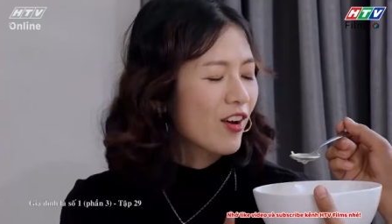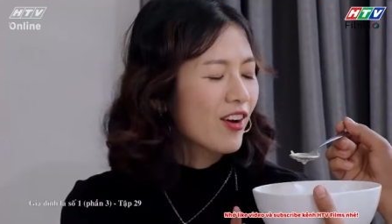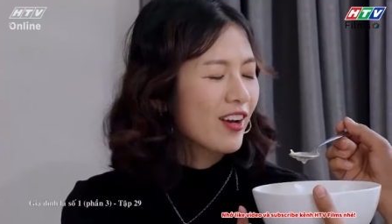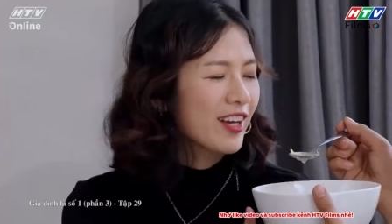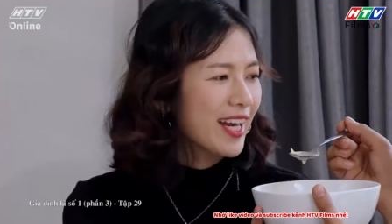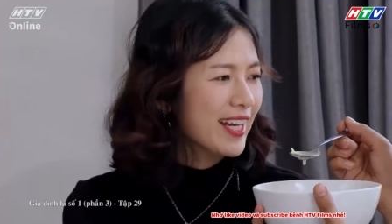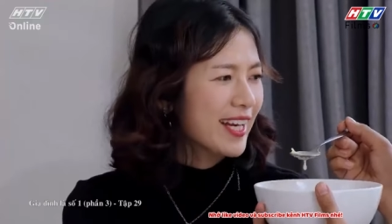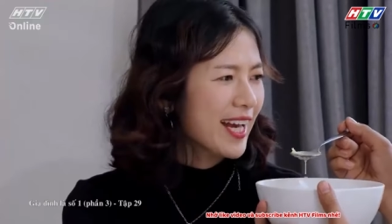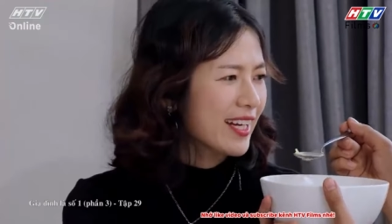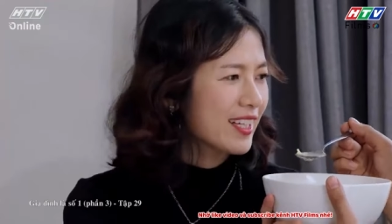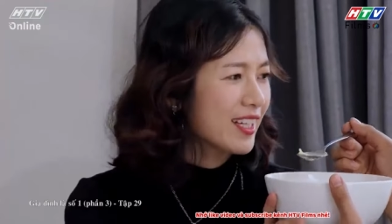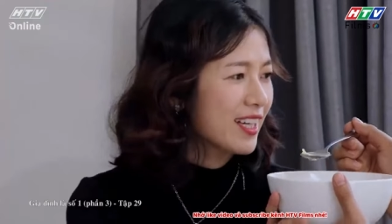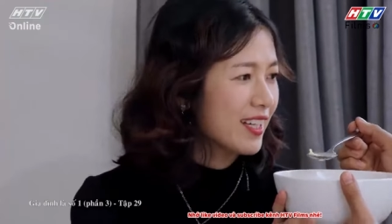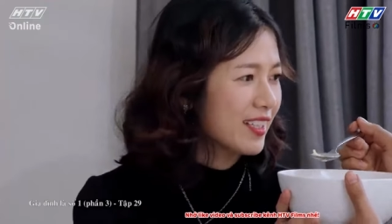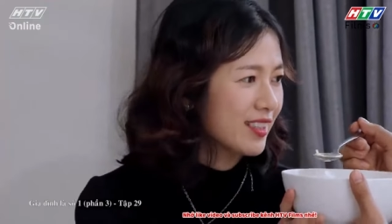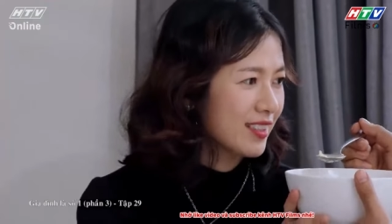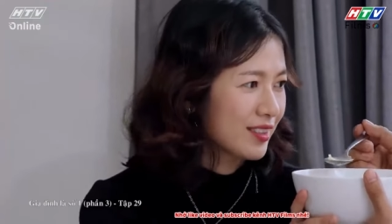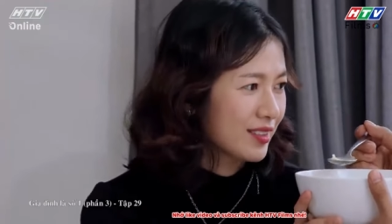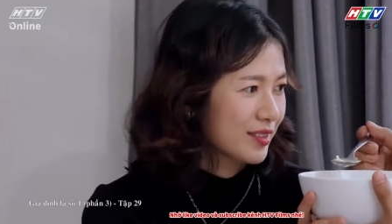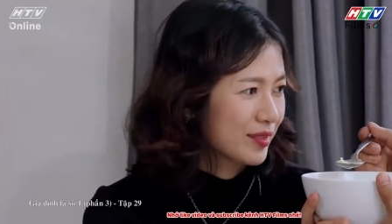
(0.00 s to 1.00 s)
thôi anh ăn đi
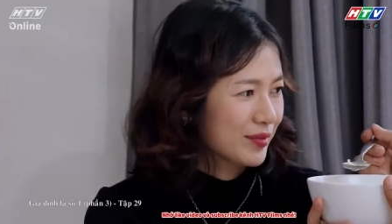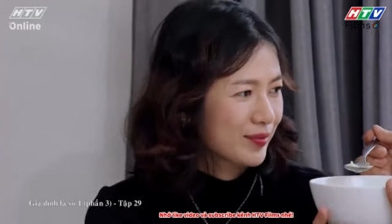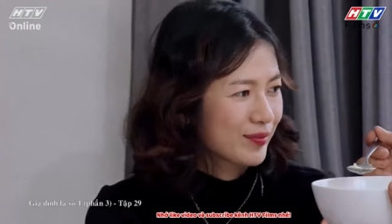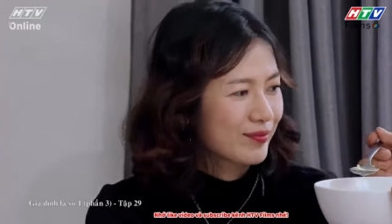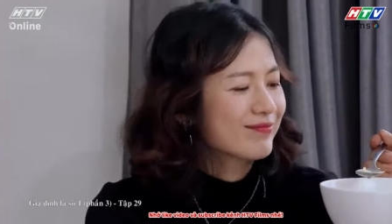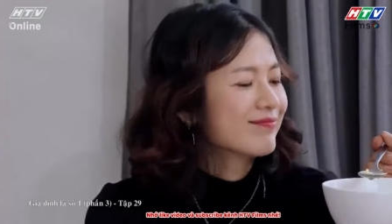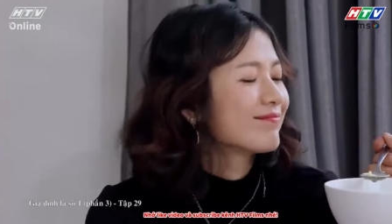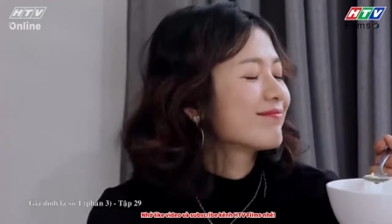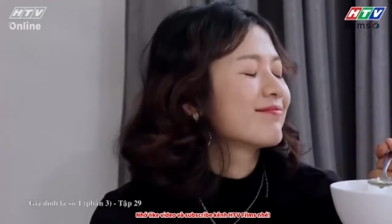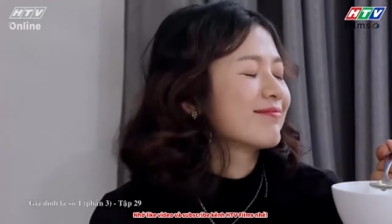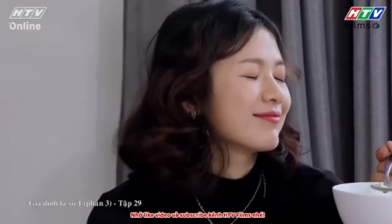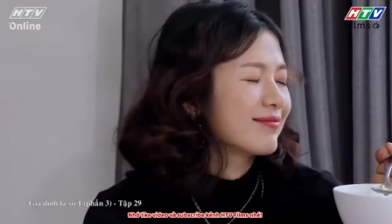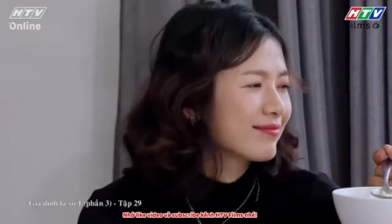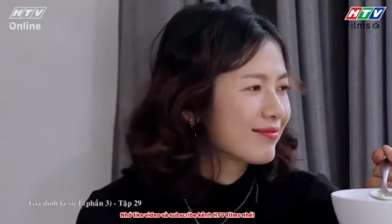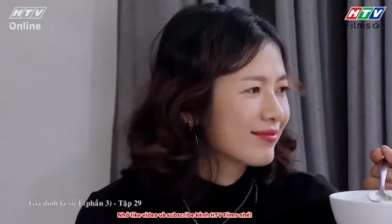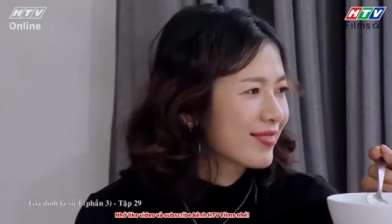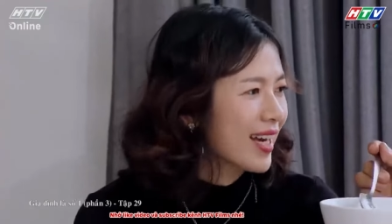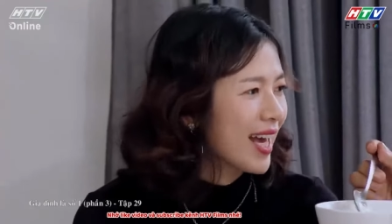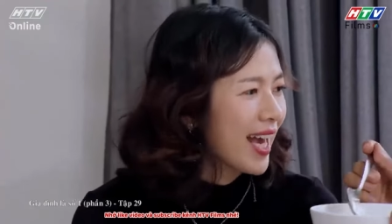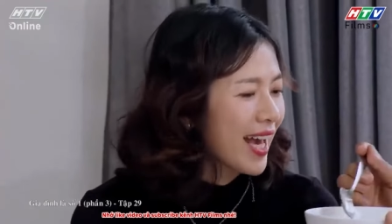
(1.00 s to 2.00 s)

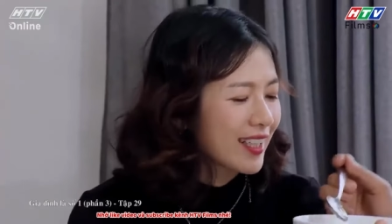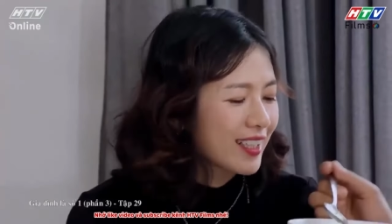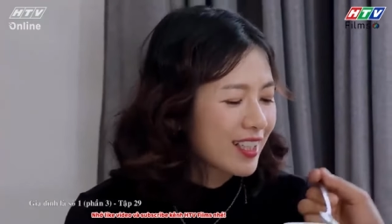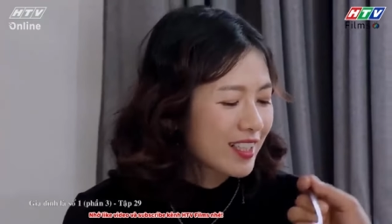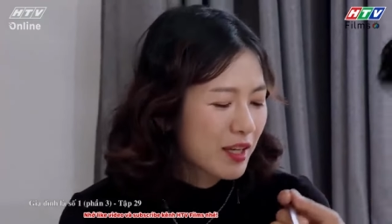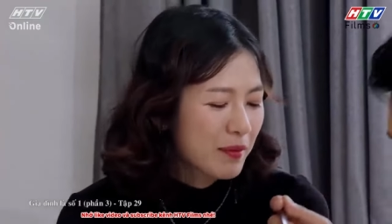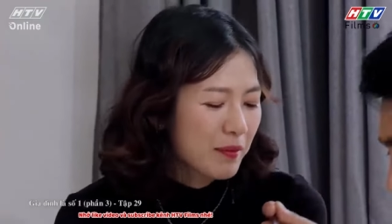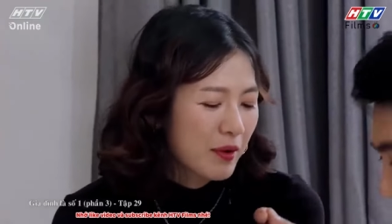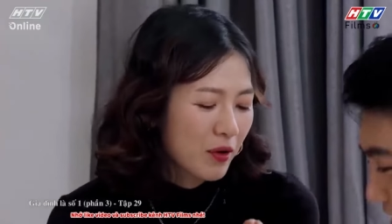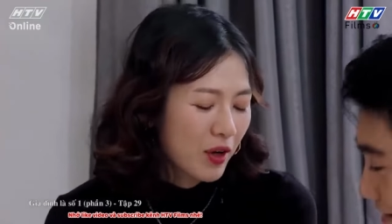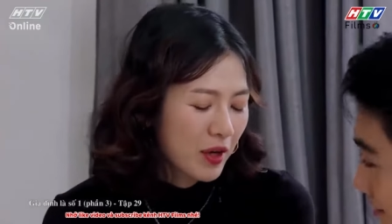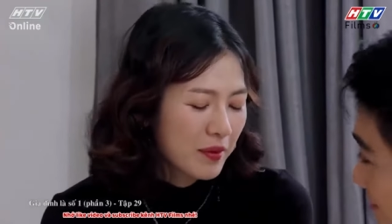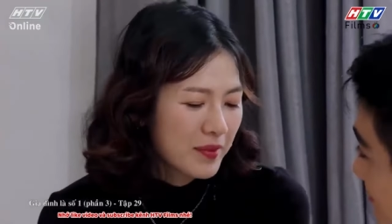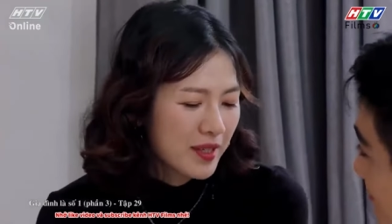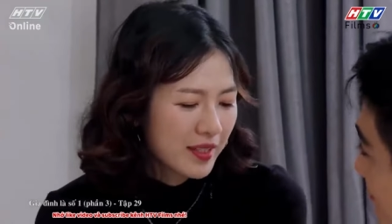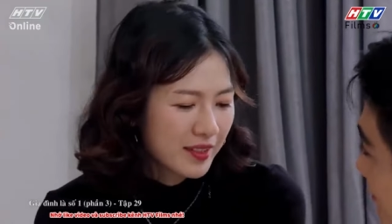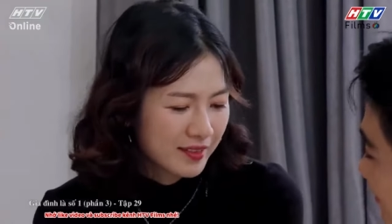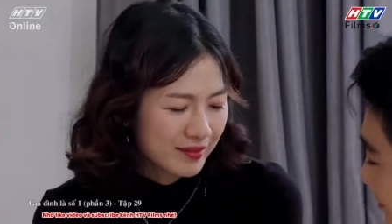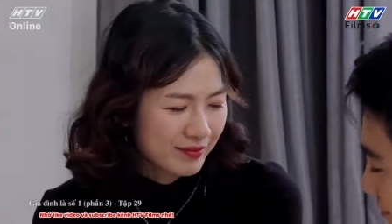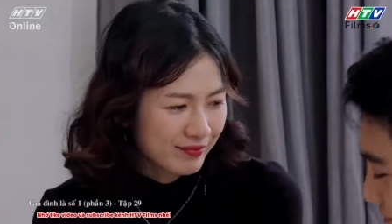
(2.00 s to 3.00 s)
ăn đi cho mau khỏi
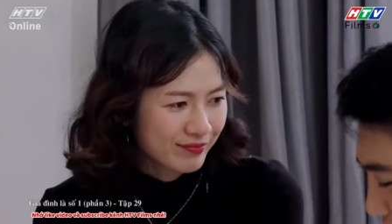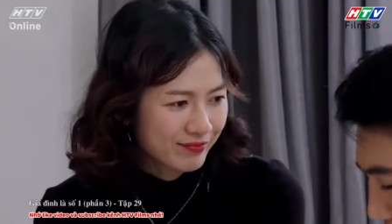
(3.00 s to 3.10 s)
bệnh